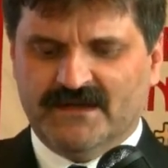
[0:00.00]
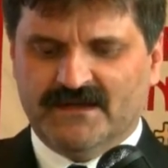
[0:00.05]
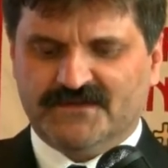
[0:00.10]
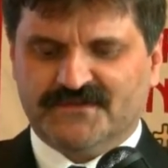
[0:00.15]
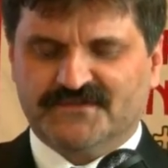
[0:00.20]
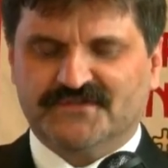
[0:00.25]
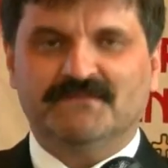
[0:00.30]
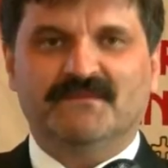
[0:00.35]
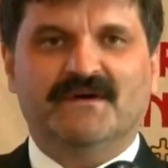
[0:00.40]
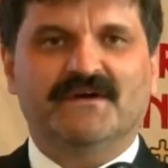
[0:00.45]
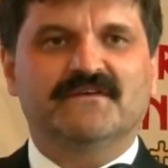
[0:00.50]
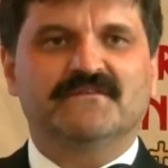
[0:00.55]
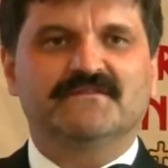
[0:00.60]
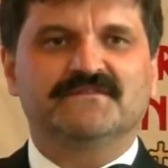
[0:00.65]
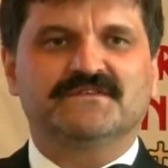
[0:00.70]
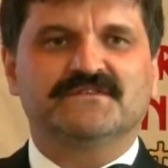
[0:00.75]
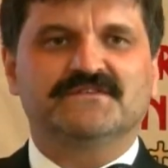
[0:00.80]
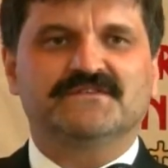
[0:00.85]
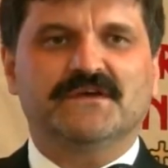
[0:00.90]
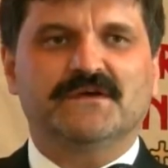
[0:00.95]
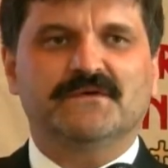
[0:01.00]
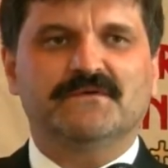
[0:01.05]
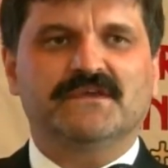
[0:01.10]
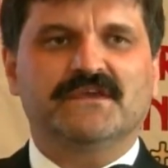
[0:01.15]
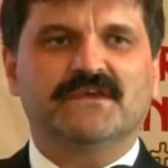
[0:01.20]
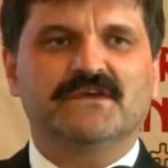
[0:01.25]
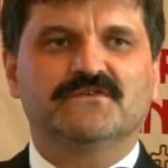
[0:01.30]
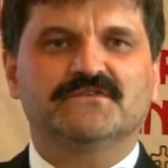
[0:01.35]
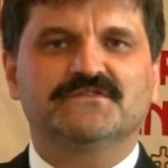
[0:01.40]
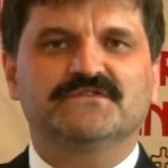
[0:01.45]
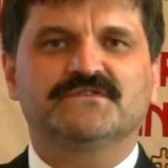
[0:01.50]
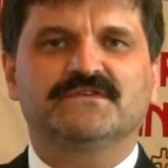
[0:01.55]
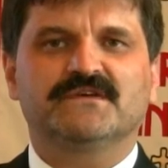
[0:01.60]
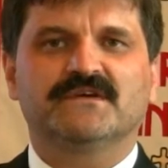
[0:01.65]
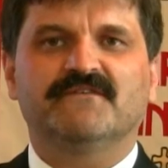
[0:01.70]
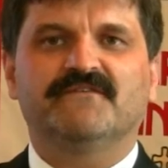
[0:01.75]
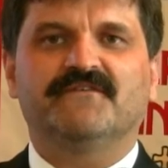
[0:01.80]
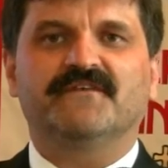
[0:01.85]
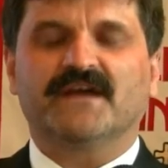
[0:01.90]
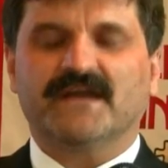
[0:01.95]
trzymający się jakiegoś
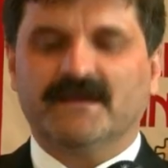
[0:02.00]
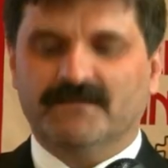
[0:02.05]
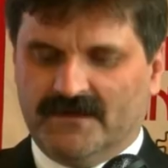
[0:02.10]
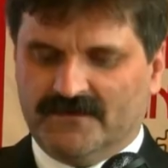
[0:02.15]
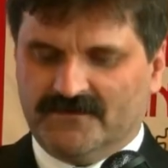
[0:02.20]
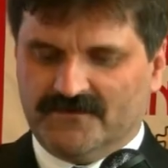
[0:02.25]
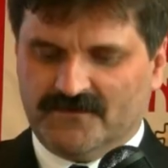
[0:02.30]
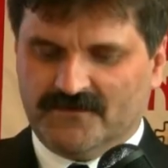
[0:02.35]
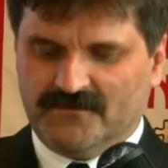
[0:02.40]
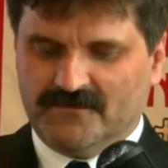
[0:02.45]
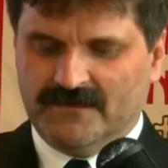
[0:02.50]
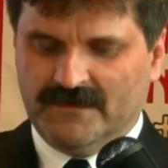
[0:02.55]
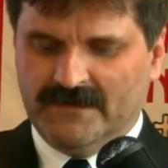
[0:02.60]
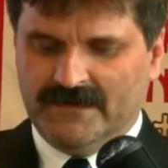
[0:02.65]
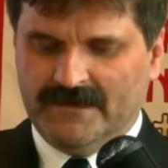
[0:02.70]
fragmentu